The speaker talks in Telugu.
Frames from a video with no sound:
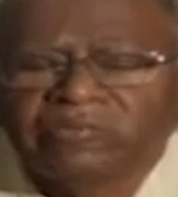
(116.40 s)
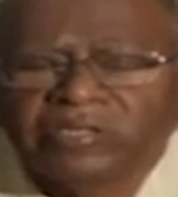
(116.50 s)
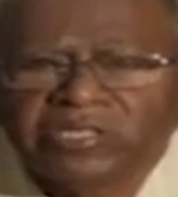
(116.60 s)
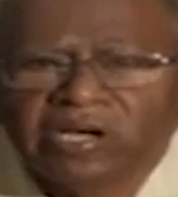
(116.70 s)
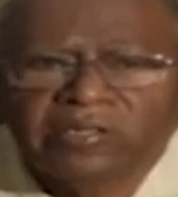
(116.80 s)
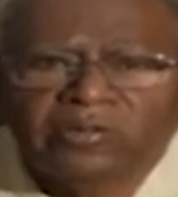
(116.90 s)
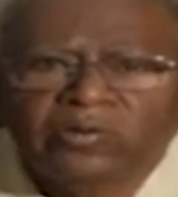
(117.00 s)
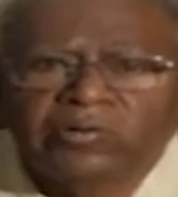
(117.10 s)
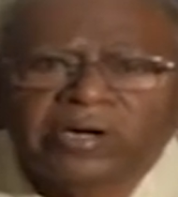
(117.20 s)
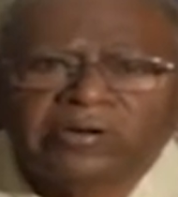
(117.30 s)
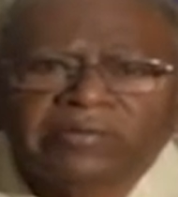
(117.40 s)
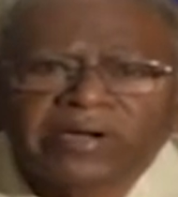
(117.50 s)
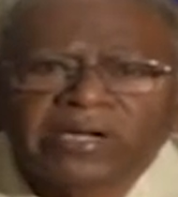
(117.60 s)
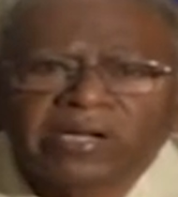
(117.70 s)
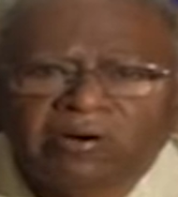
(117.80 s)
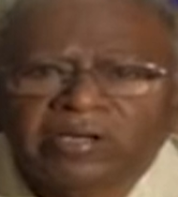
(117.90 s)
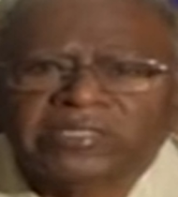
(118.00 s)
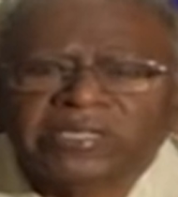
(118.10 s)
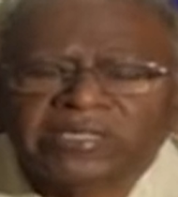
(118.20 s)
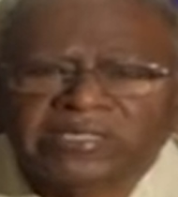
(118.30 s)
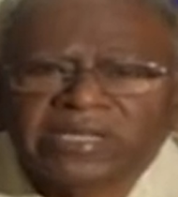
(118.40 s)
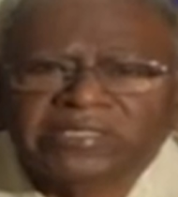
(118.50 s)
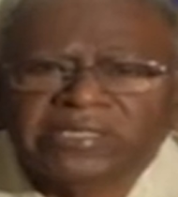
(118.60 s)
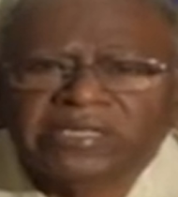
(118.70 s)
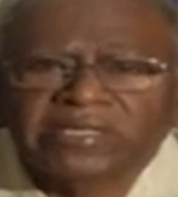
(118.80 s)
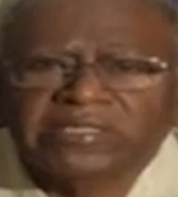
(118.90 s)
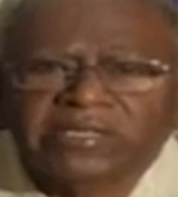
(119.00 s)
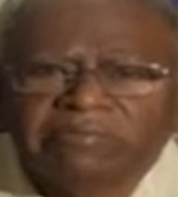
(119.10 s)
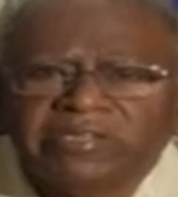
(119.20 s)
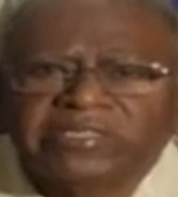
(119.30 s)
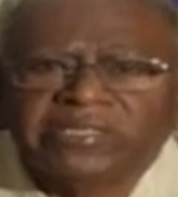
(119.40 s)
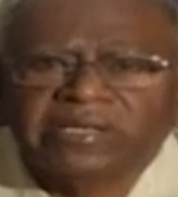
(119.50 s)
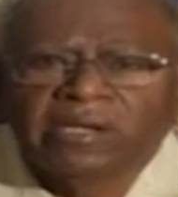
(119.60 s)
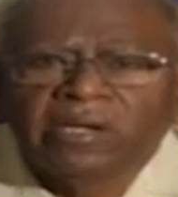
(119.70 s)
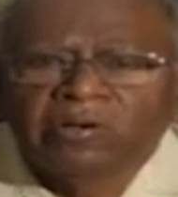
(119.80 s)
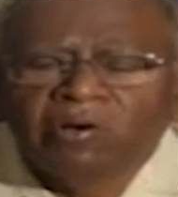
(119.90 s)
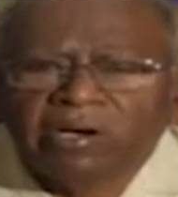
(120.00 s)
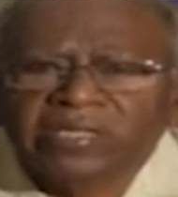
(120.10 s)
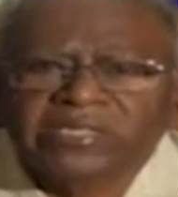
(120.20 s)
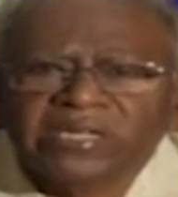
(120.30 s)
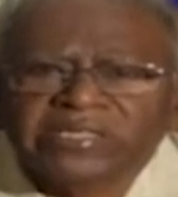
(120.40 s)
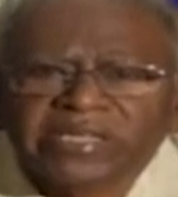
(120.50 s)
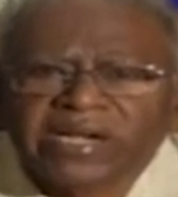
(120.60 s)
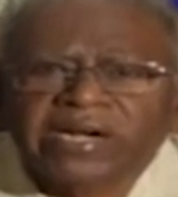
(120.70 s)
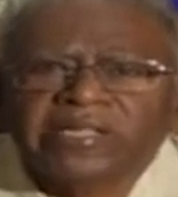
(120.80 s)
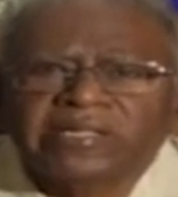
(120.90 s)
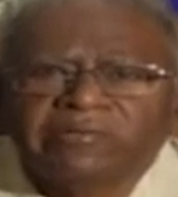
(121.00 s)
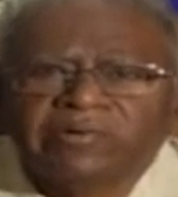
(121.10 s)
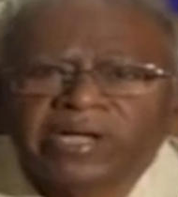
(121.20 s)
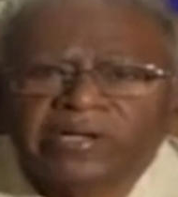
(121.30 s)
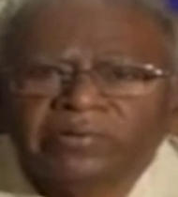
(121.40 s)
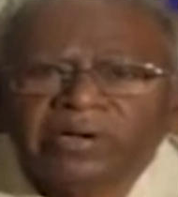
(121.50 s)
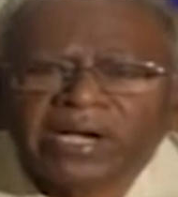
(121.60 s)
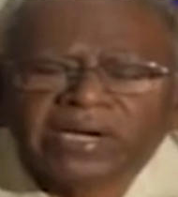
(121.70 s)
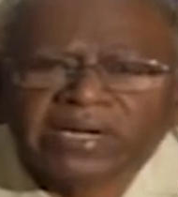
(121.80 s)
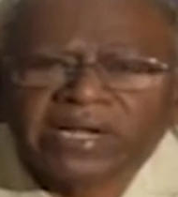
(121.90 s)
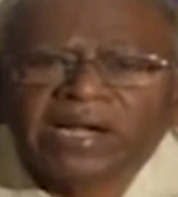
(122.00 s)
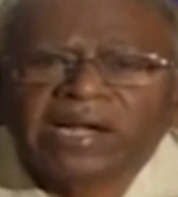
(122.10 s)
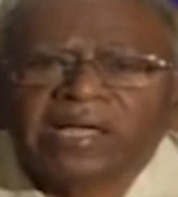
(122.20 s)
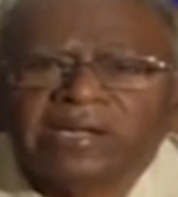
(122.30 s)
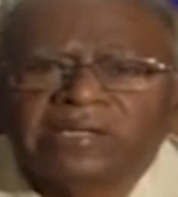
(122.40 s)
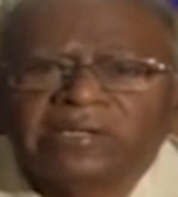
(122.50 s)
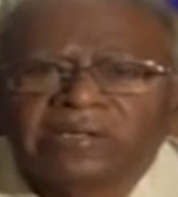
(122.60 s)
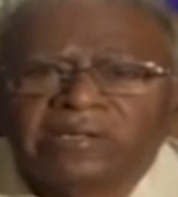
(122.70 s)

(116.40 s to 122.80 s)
విద్యార్థులు ఉన్నటువంటి హాస్టల్స్ ఎస్సీ ఎస్టీ బీసీ హాస్టల్స్ ఎక్కడైతే ఉన్నాయో అక్కడికి వెళ్ళాలి